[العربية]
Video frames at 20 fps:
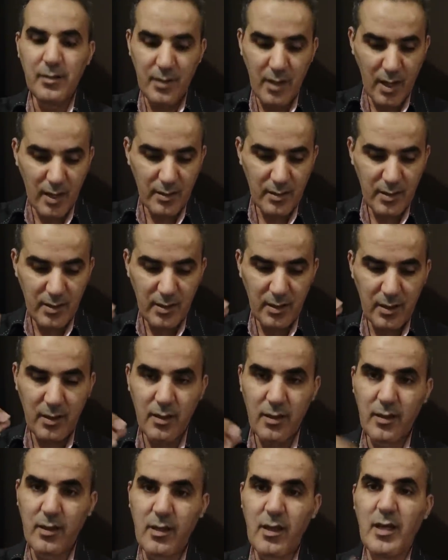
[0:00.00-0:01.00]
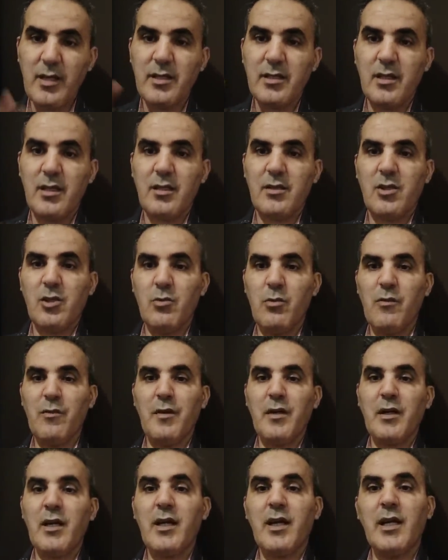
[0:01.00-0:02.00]
نادي آه، كايزر جنوب
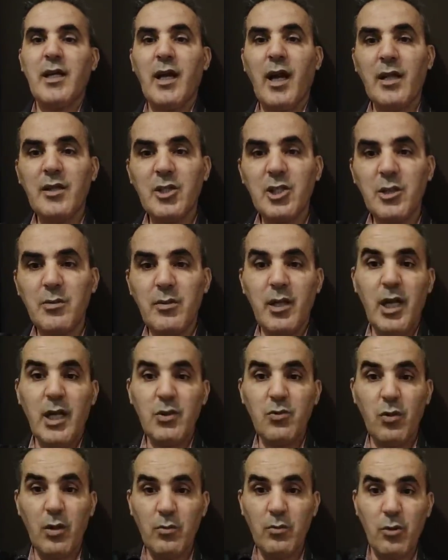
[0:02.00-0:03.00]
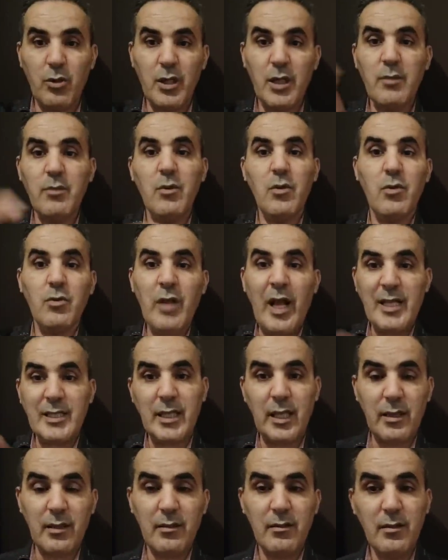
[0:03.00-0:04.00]
افريقيا قال لك غادي يجيب لي العدوى المغرب
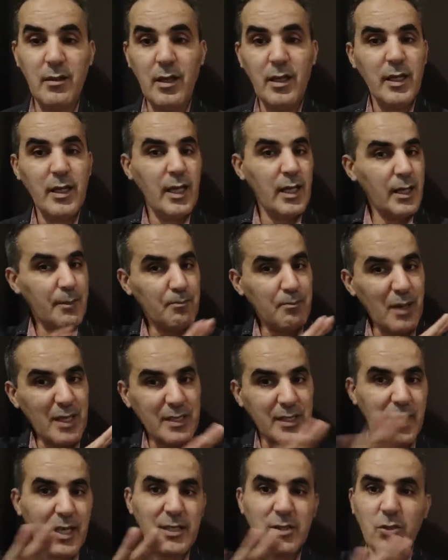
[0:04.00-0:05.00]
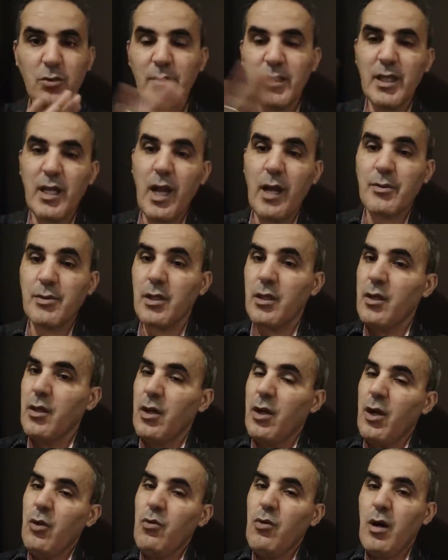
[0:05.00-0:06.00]
ونحصل قال لك با كاسيون ما نلعبش
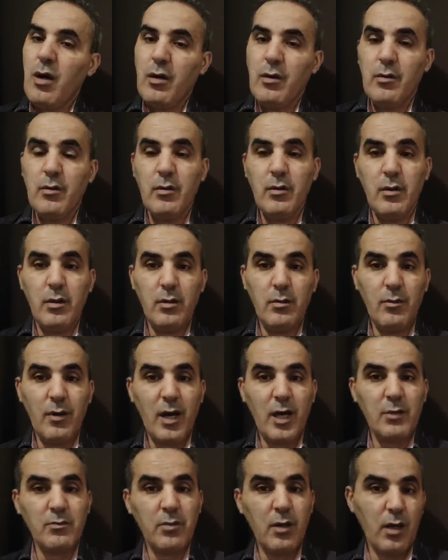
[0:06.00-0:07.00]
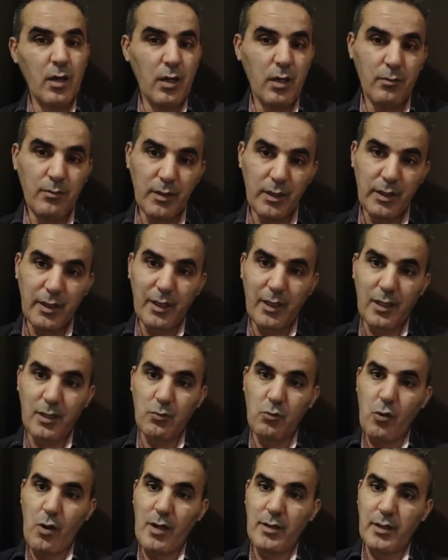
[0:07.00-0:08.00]
هو المغاربه من
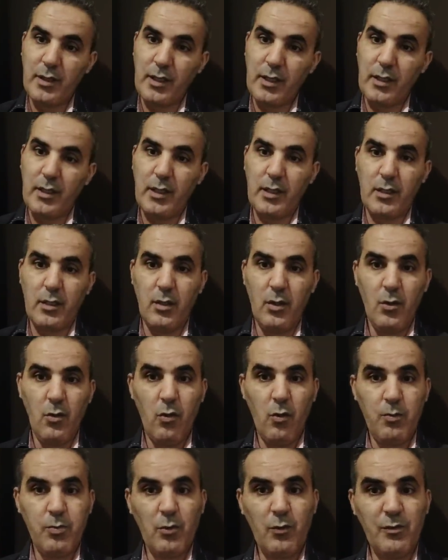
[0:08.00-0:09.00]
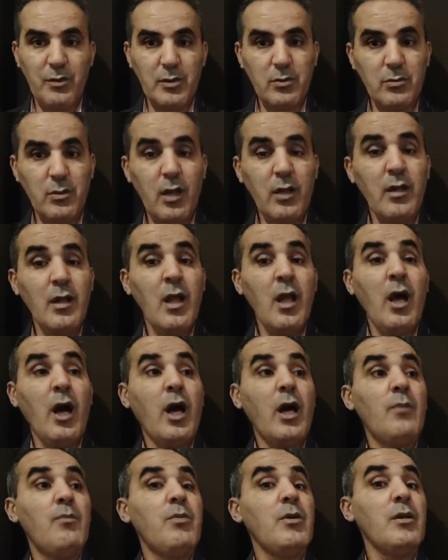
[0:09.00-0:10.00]
يخدموها تكنيك وبروفيسيونال
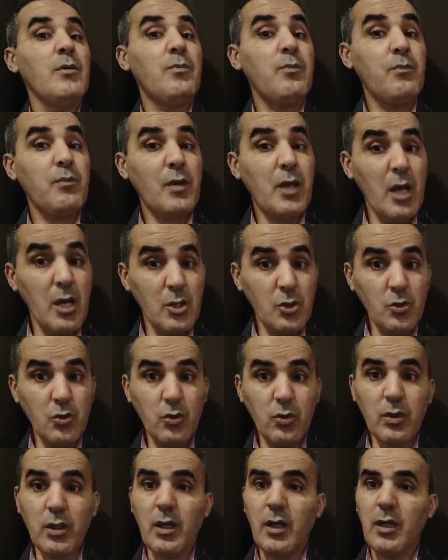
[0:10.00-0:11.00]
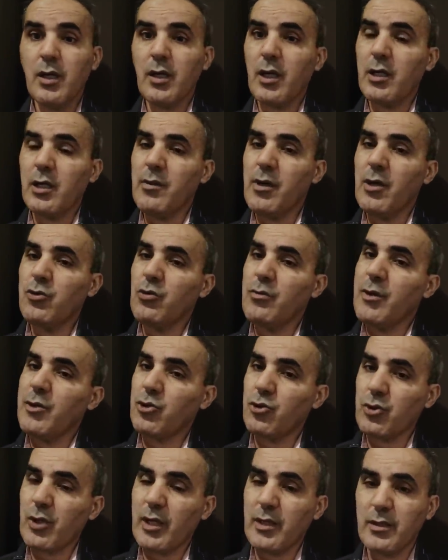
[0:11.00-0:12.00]
قبل 15 جور قال لهم هادو ما
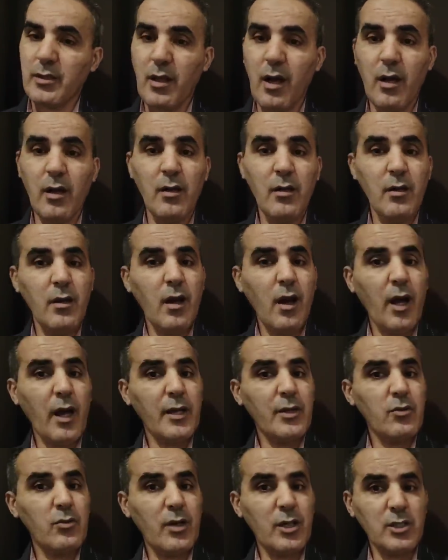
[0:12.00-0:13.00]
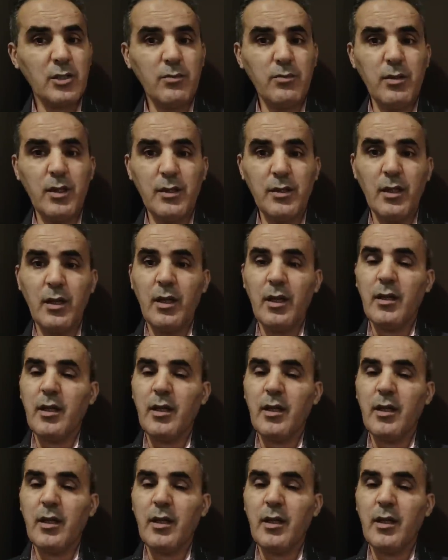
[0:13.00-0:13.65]
يجوش عندنا خير كاش بلاد